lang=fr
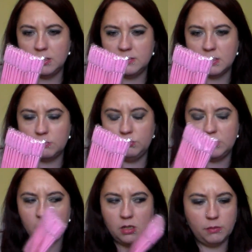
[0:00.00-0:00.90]
Et ça
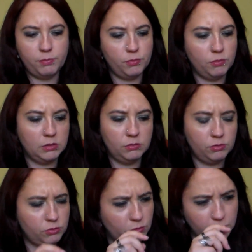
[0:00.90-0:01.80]
coûtait un peu moins de
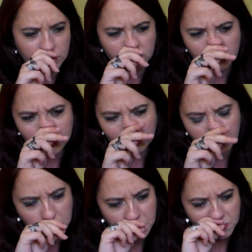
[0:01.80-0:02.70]
2 euros,
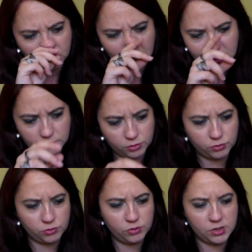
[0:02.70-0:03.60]
1,50€, je crois, quelque
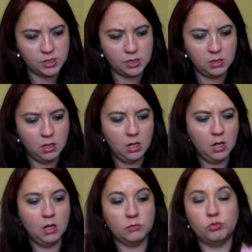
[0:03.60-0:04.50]
chose du style.
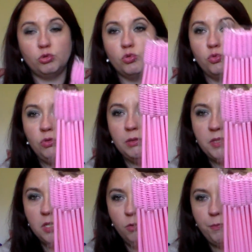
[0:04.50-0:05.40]
Donc ce sont tous des
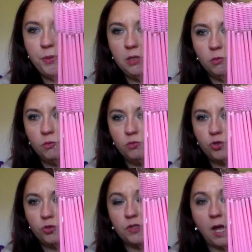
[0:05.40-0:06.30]
petits goupillons
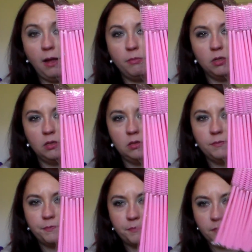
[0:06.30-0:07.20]
jetables. Hein.